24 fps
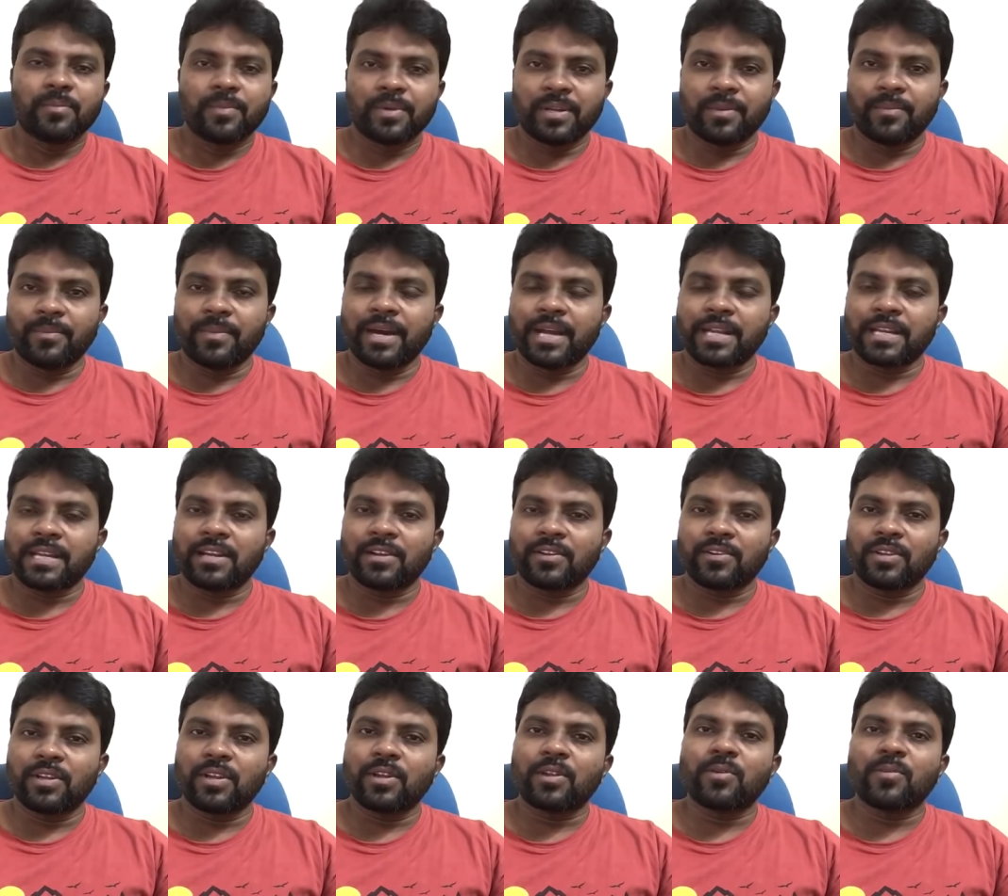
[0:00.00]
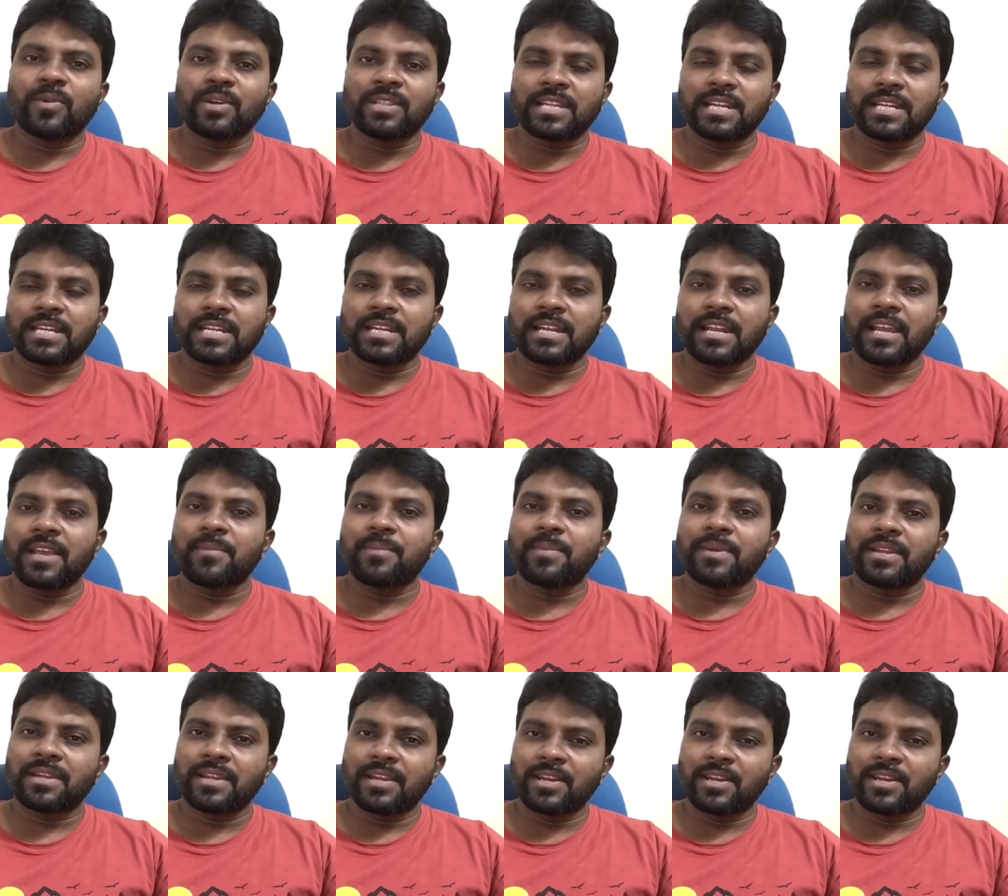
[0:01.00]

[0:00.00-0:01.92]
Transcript: మనం మాట్లాడుకున్నట్లు మొదటి రీల్ అయిపోయి